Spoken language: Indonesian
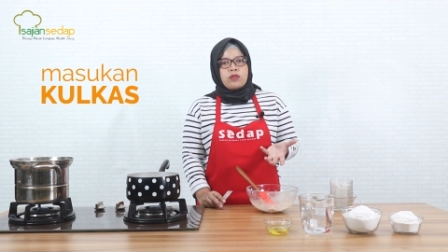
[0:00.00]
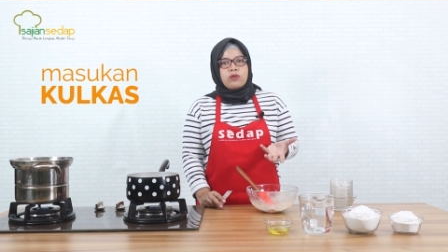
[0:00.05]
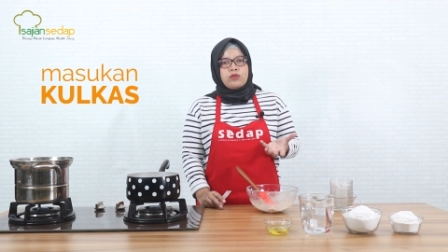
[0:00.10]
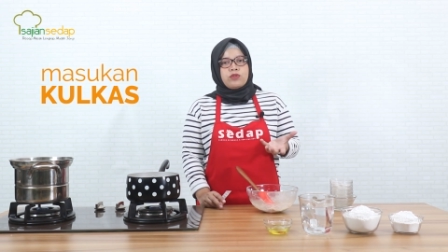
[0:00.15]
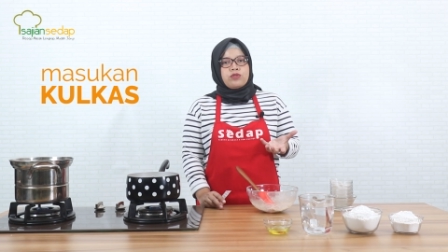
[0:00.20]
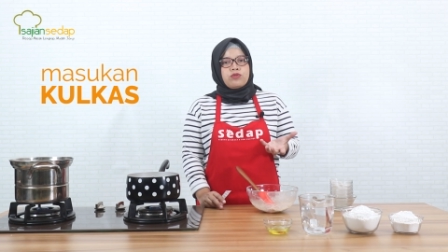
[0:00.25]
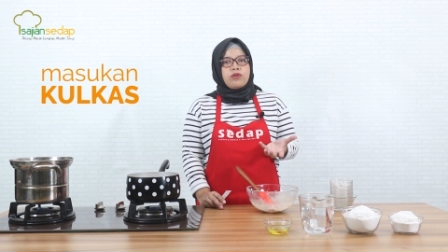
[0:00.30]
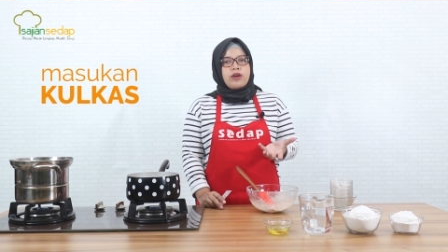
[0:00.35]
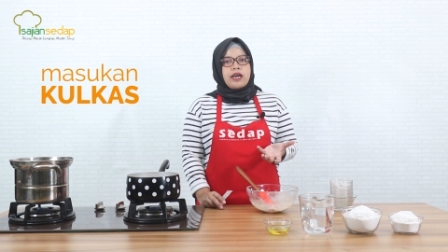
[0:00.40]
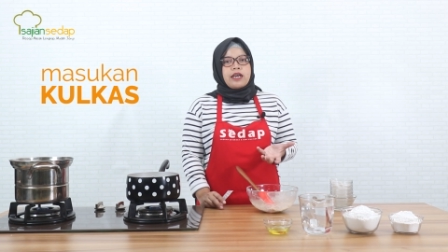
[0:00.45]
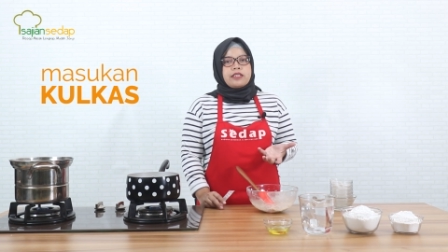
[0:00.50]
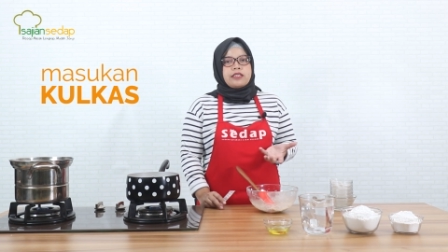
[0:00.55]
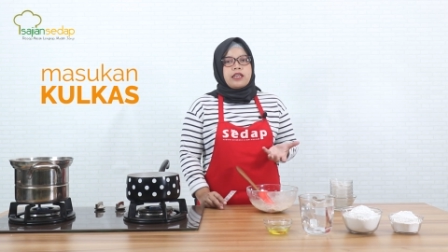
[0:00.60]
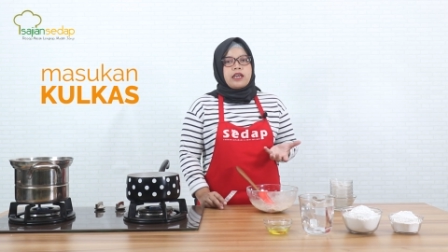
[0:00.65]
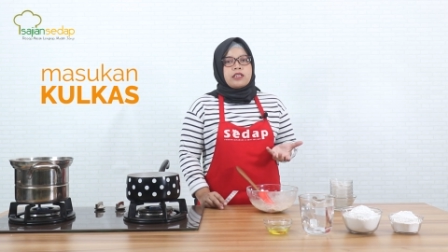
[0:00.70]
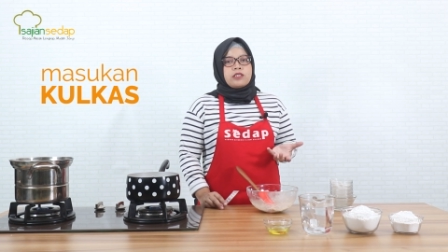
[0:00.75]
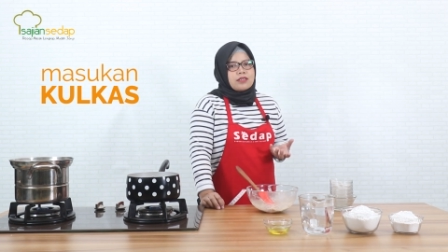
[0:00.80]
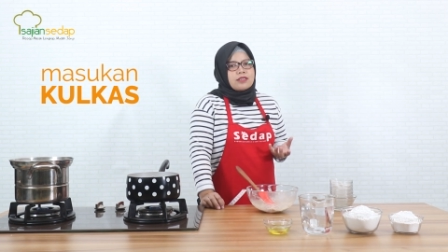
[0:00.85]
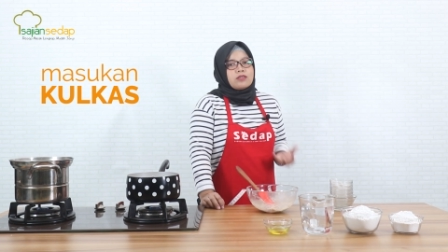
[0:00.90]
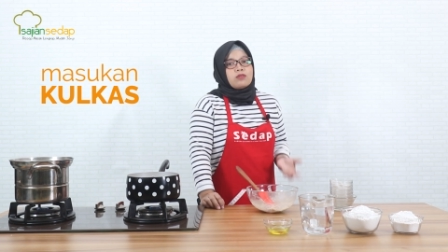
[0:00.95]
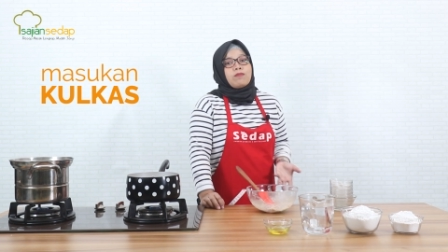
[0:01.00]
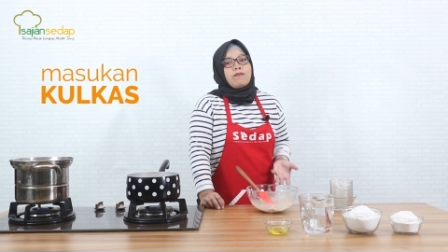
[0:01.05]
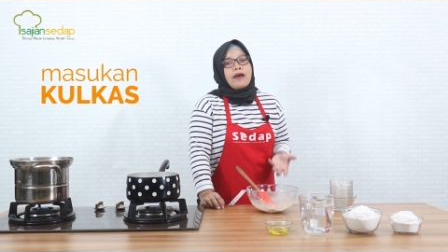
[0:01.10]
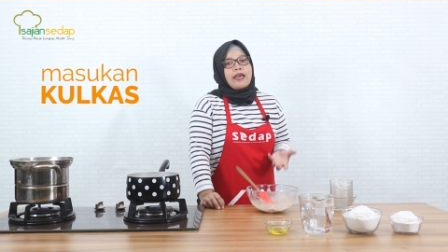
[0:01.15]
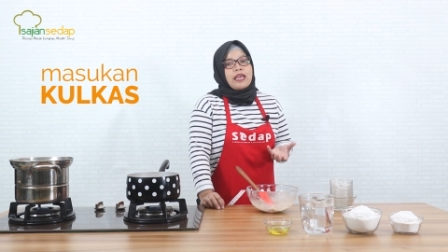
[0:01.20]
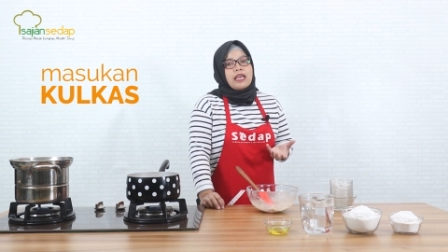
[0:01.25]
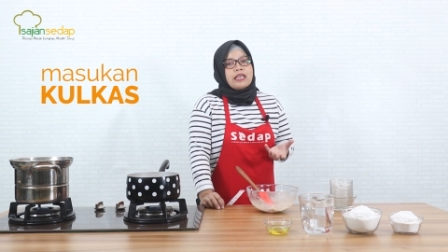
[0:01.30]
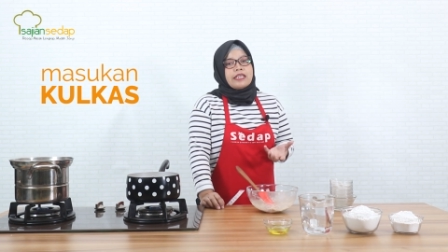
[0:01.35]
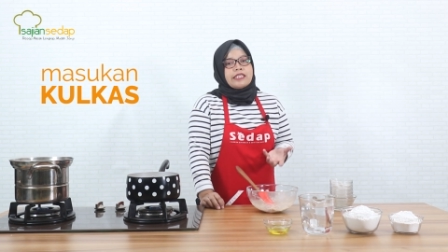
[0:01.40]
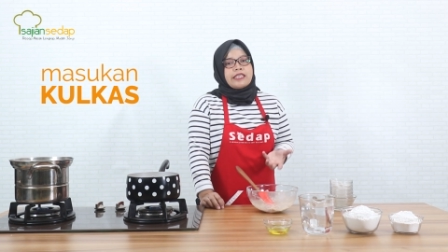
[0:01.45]
Nah tujuannya
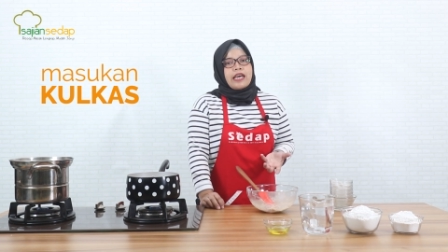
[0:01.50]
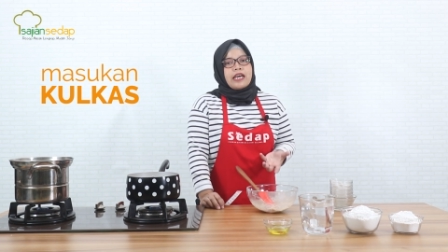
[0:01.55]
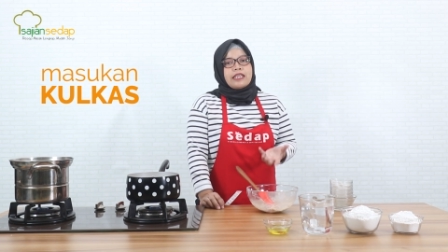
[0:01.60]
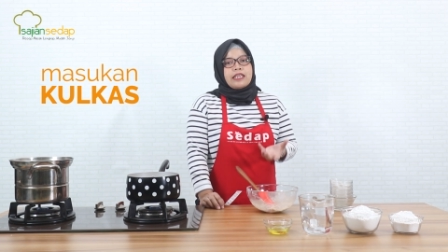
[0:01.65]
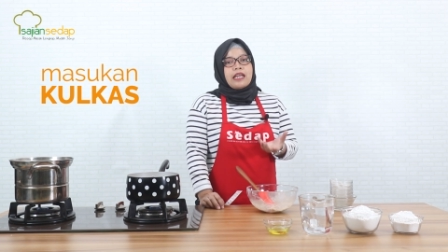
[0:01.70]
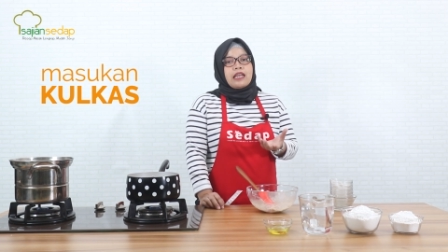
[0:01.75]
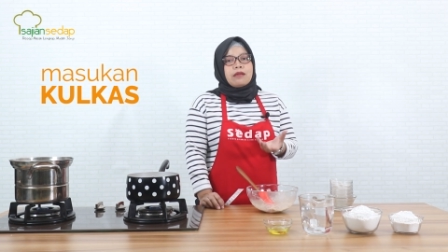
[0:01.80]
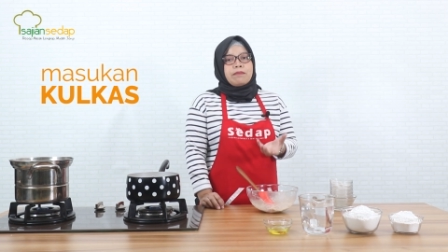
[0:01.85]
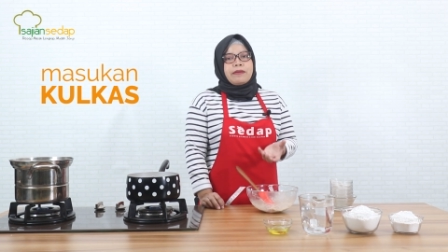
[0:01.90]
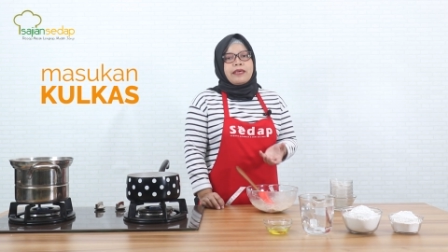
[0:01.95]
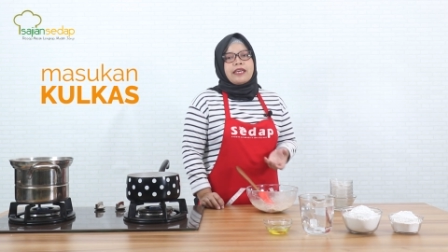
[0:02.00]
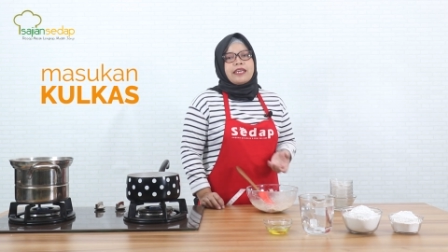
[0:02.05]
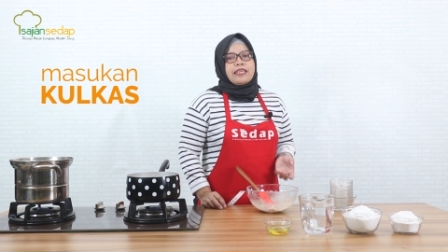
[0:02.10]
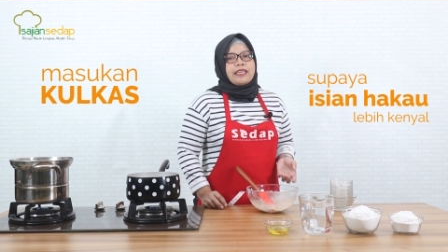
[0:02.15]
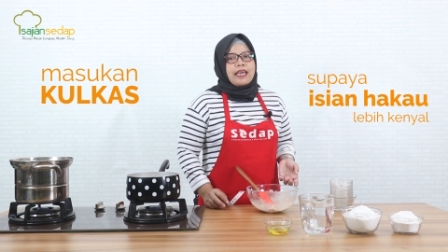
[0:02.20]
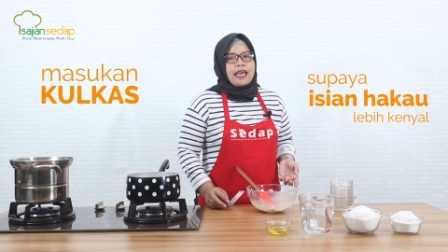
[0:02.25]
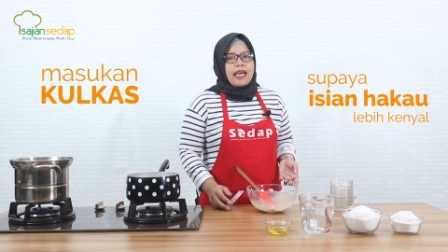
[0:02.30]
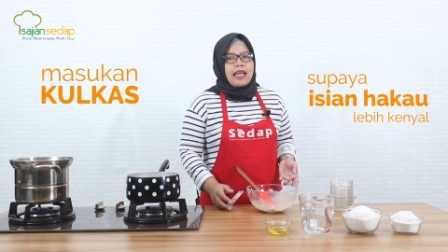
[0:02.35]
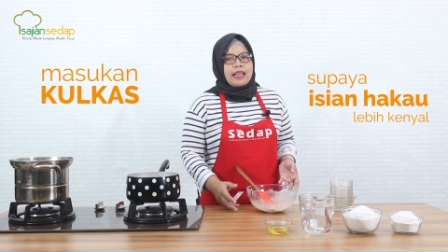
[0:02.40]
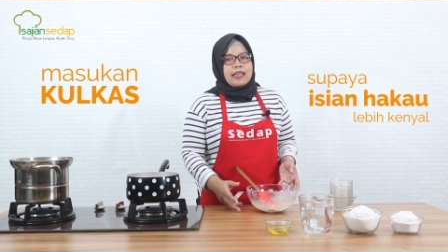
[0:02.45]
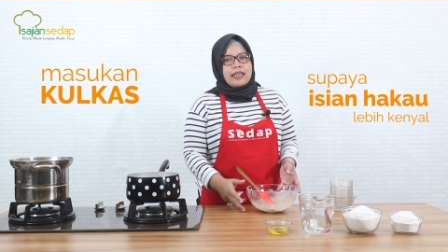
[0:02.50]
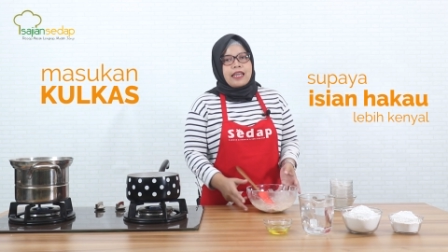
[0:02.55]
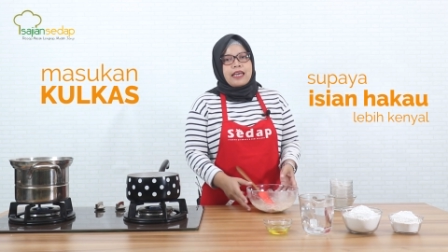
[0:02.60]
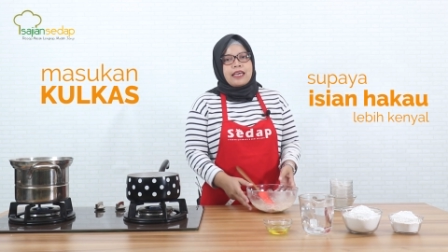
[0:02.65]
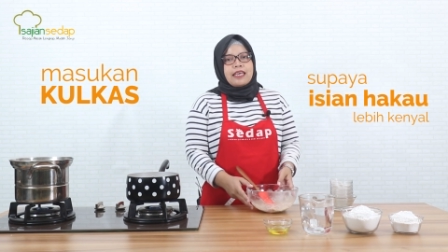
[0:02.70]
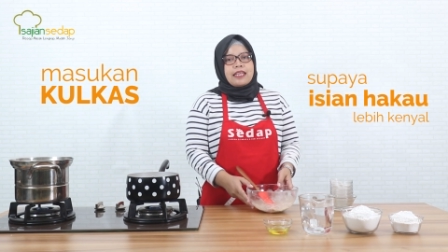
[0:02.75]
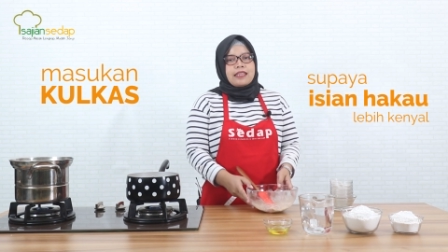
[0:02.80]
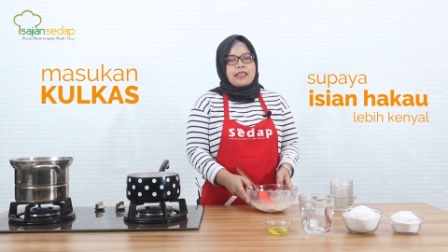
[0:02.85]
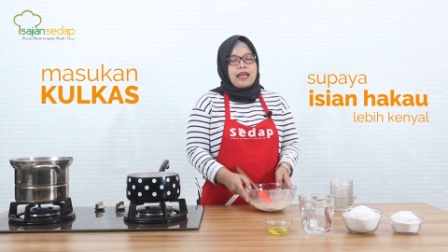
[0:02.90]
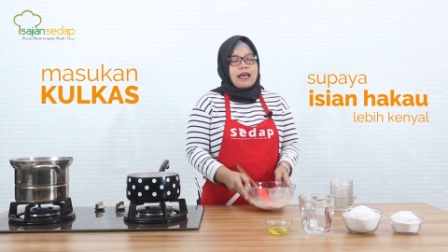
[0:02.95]
supaya isiannya lebih kenyal.
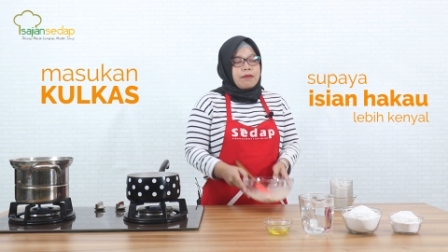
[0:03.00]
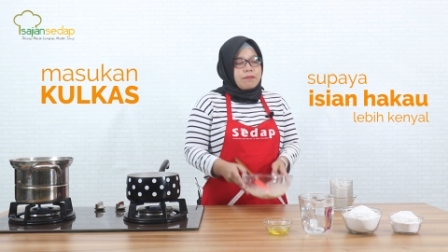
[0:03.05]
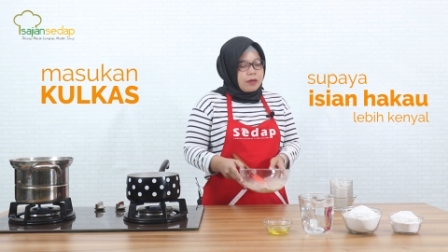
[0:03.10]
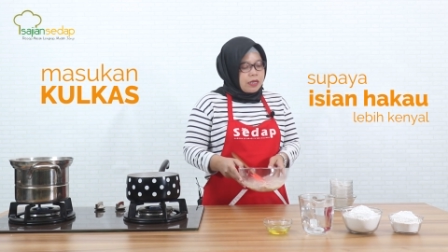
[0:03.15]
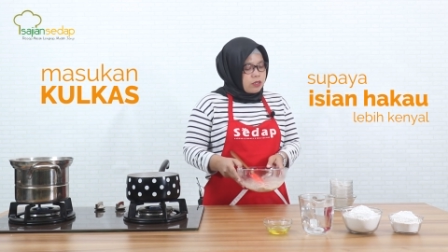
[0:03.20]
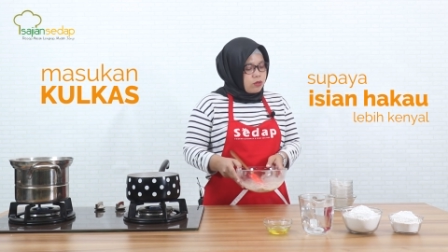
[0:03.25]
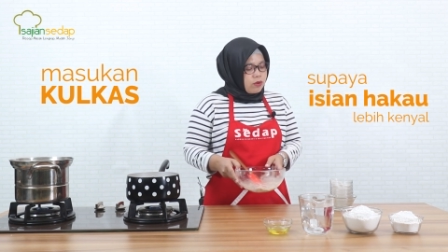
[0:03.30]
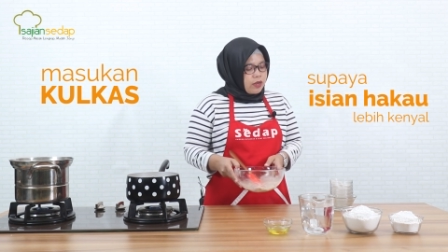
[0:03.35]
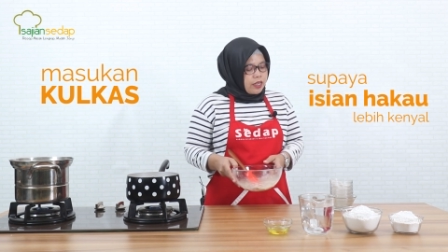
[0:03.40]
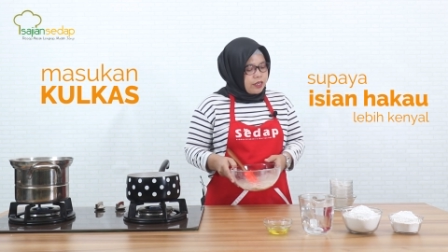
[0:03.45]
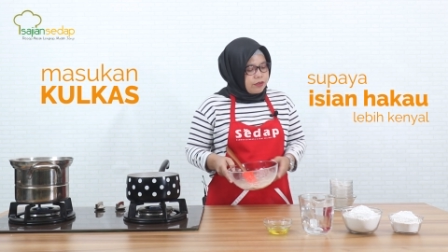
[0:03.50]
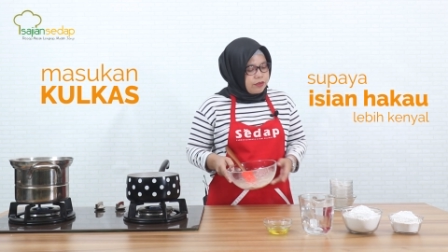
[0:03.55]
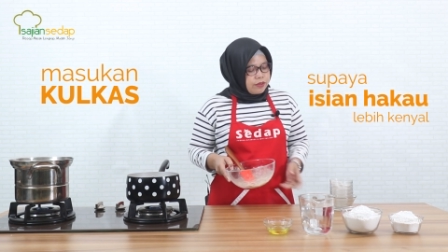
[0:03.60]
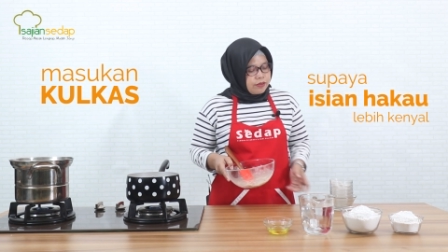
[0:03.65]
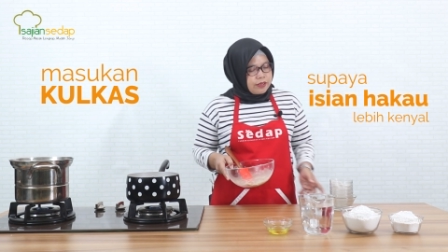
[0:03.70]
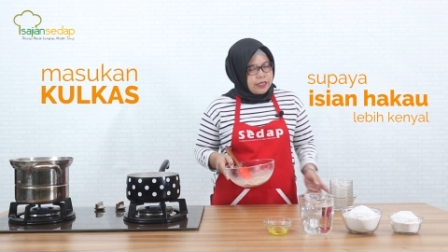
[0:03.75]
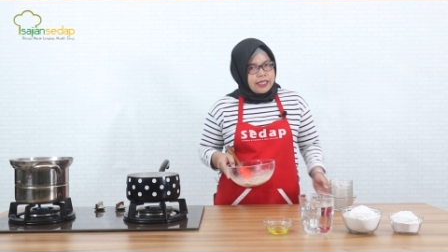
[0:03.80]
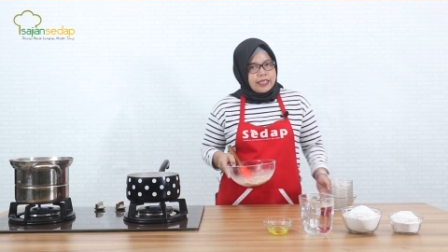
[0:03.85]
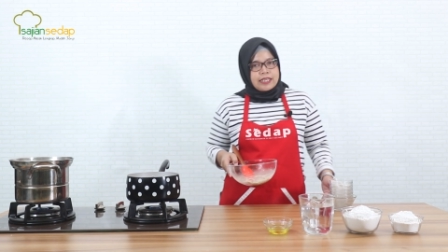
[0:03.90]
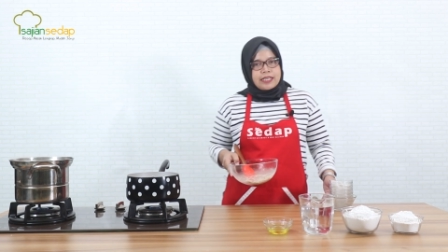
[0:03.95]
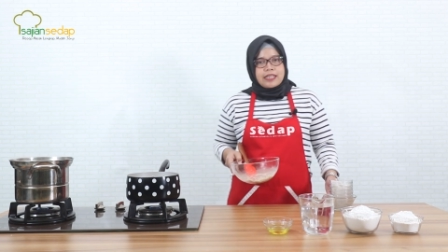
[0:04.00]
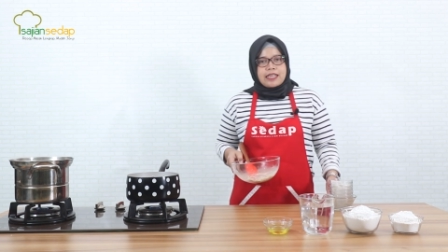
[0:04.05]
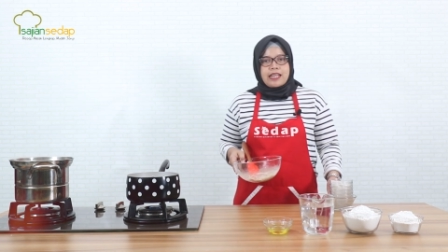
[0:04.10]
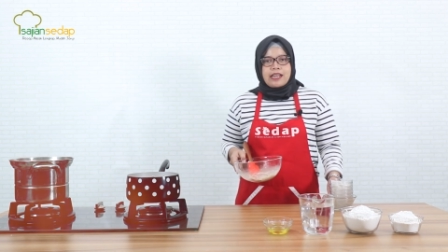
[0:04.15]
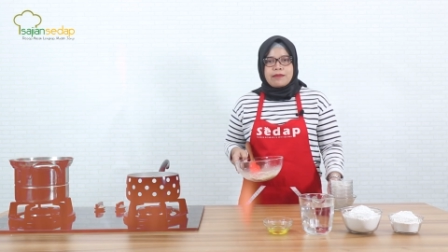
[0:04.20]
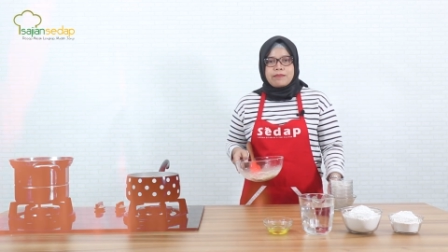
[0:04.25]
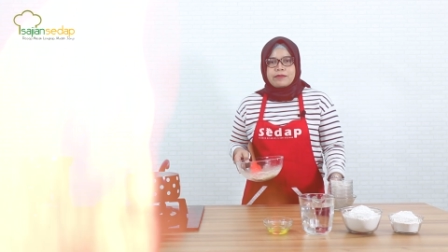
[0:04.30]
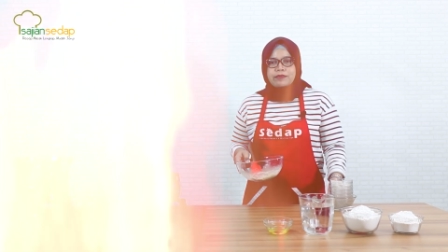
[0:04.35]
Nah kita masukkan dulu nih ke dalam